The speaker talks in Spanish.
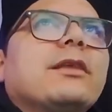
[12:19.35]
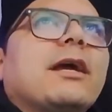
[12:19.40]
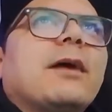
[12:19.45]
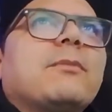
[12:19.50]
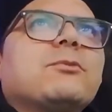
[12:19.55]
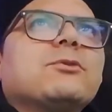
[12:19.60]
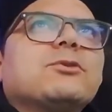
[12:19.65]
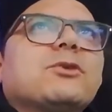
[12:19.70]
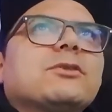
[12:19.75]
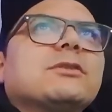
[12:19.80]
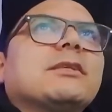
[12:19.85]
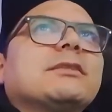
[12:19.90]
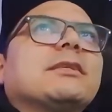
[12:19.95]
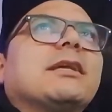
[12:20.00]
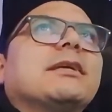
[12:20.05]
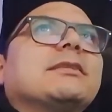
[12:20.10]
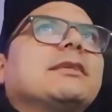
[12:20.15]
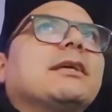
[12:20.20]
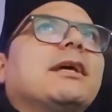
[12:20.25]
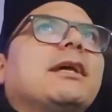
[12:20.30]
digamos, cosas
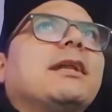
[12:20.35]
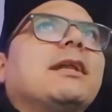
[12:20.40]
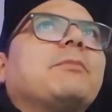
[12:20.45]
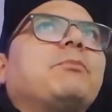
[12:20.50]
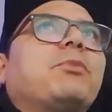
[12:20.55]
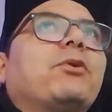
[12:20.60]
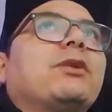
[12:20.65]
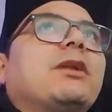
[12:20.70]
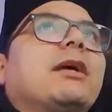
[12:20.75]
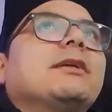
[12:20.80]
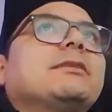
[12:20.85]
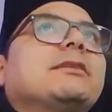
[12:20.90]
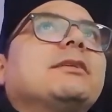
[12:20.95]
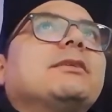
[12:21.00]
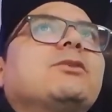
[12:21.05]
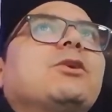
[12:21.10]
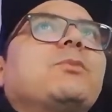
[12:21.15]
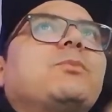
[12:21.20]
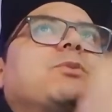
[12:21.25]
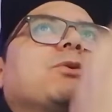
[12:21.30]
que hacer, podría
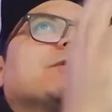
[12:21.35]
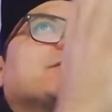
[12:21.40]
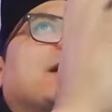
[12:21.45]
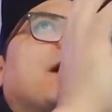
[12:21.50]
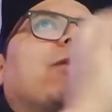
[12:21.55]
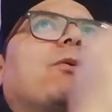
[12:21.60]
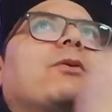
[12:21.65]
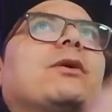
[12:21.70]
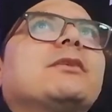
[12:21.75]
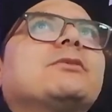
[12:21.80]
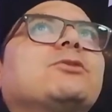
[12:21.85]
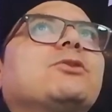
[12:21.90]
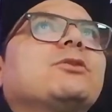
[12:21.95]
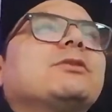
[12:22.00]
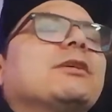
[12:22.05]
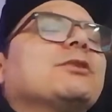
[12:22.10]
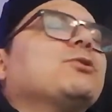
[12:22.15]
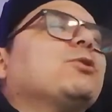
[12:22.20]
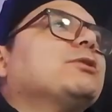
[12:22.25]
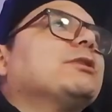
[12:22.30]
decir, no, pues hago esto
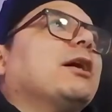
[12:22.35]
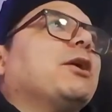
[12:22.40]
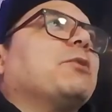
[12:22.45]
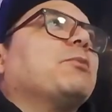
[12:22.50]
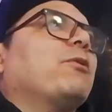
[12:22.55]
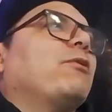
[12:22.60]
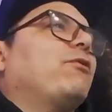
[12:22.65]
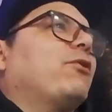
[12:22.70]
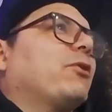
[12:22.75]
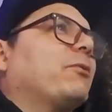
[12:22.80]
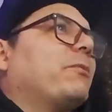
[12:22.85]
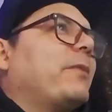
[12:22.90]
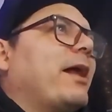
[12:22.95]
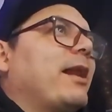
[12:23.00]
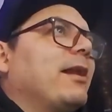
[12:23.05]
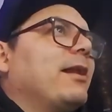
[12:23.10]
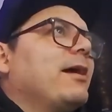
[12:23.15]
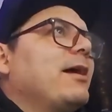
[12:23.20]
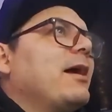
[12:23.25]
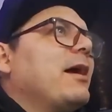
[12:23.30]
y se escucha como
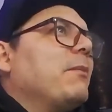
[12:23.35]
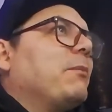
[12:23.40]
formal,